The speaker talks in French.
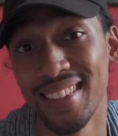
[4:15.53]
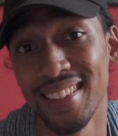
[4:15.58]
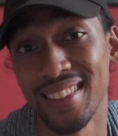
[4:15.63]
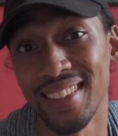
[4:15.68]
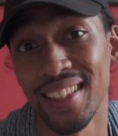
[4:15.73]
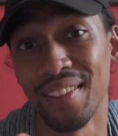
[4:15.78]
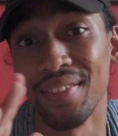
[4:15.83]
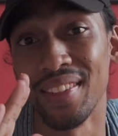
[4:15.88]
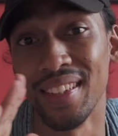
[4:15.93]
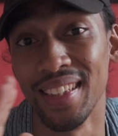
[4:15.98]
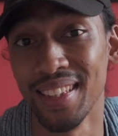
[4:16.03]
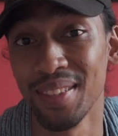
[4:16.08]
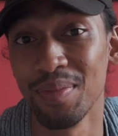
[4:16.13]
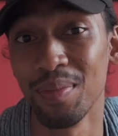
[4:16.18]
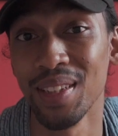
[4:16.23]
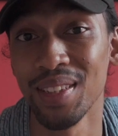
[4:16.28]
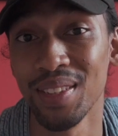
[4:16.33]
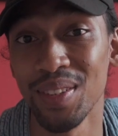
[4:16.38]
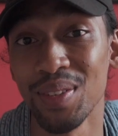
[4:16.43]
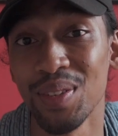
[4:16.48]
ça fait des
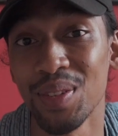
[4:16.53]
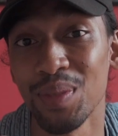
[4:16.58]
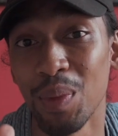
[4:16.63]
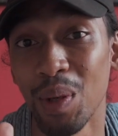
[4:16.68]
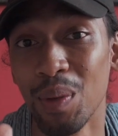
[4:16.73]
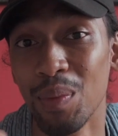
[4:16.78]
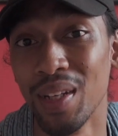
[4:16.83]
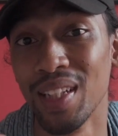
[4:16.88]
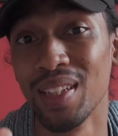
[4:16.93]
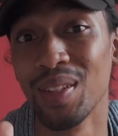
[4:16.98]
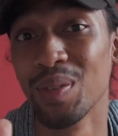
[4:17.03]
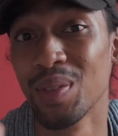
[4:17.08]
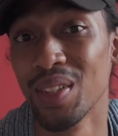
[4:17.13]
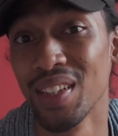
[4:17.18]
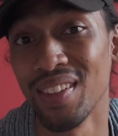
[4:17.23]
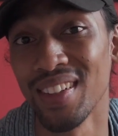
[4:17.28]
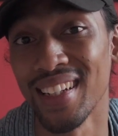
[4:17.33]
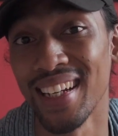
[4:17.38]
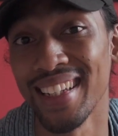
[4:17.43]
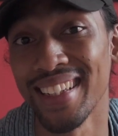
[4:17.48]
semaines que je promène Louis
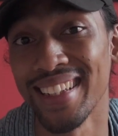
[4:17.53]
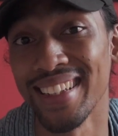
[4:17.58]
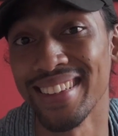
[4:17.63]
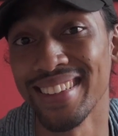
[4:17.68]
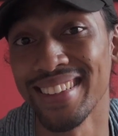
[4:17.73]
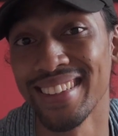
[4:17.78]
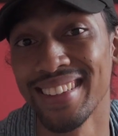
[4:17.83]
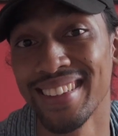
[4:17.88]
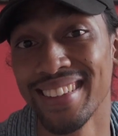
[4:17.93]
en claquette.